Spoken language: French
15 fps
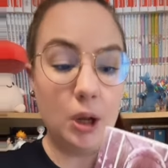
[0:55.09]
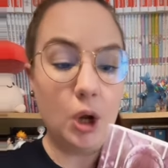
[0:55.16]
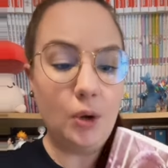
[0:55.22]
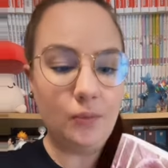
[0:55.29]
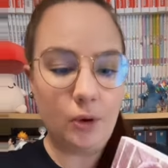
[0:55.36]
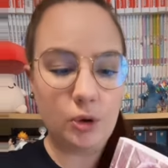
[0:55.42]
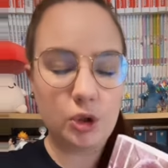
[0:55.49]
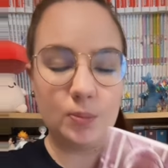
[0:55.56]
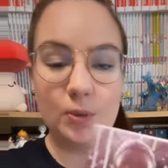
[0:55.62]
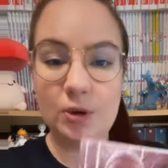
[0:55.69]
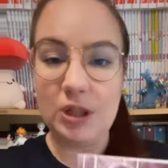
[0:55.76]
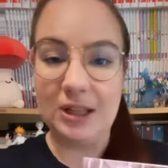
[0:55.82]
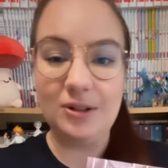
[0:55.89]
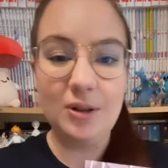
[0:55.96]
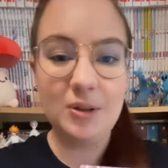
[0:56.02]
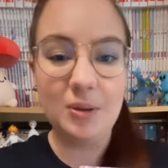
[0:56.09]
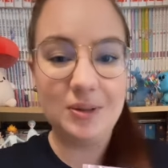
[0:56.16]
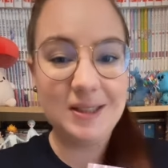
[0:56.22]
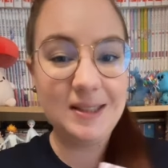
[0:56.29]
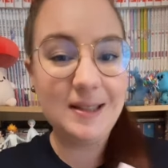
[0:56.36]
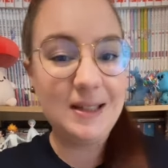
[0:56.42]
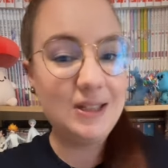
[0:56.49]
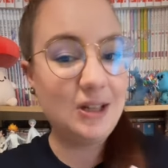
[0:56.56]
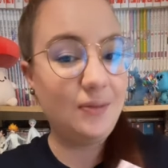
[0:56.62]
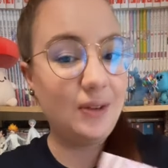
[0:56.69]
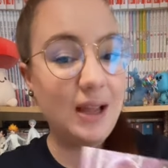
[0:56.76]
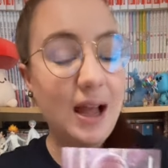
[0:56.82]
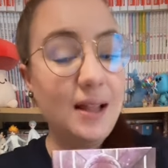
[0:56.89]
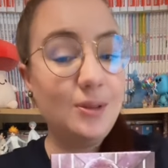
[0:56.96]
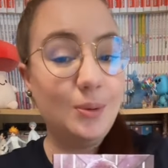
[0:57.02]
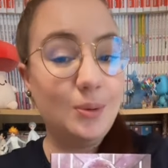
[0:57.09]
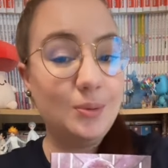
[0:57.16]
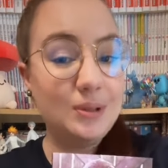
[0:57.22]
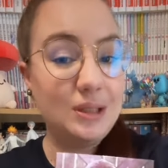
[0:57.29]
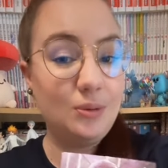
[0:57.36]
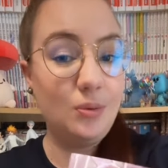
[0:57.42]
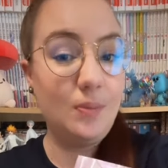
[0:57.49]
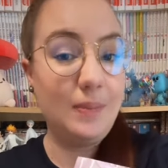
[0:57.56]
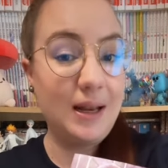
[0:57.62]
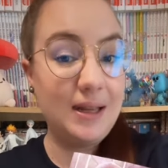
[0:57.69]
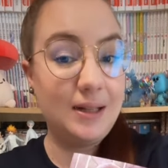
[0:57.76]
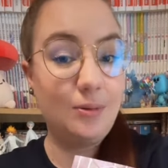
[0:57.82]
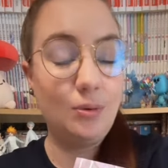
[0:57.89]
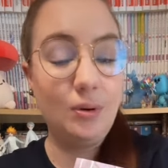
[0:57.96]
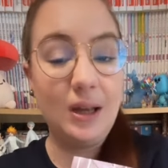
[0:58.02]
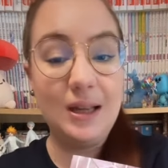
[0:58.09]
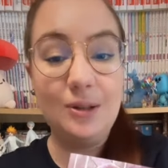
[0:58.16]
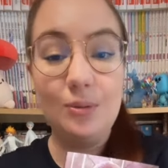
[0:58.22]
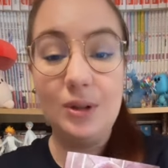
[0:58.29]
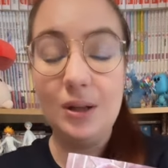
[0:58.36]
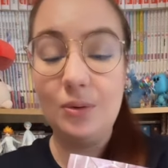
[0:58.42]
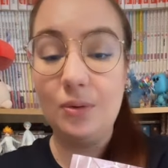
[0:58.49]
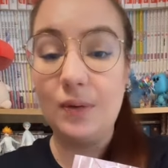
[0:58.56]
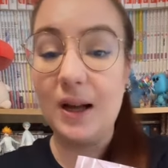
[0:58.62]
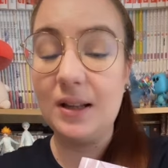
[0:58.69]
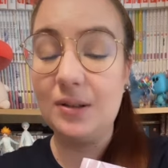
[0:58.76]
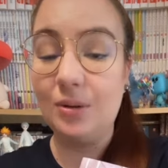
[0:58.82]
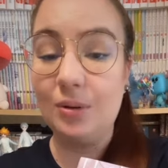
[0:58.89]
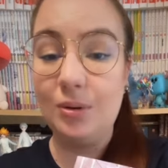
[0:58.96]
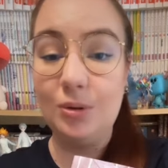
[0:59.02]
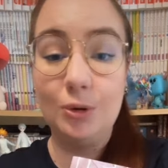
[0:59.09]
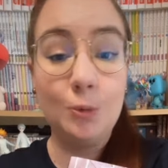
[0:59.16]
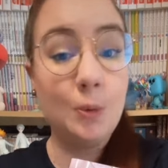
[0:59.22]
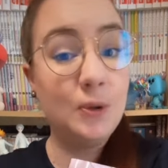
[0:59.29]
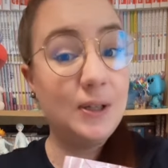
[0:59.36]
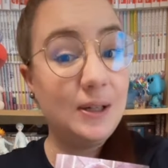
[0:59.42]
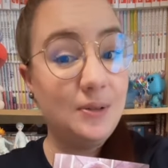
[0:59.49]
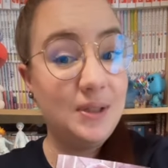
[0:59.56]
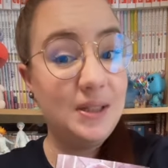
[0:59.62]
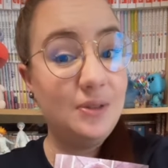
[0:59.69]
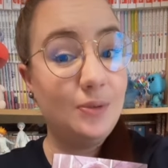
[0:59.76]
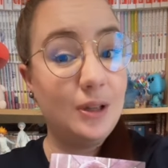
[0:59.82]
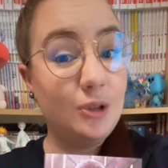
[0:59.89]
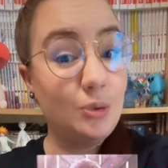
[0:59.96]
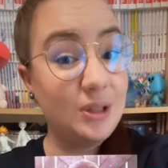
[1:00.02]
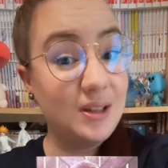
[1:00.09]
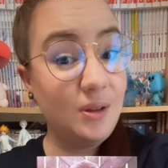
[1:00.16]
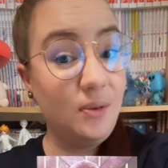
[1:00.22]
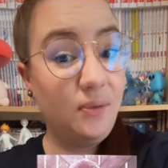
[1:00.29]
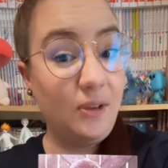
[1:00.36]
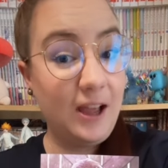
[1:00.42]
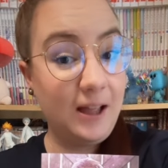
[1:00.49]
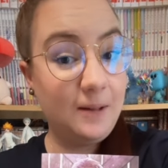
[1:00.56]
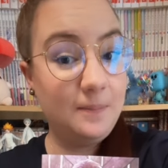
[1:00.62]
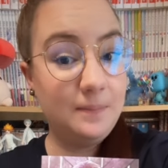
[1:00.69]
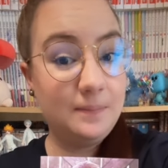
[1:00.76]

Franchement, j'adore ce titre et j'avais hâte de continuer ma lecture et de découvrir ce que notre protagoniste va choisir de faire.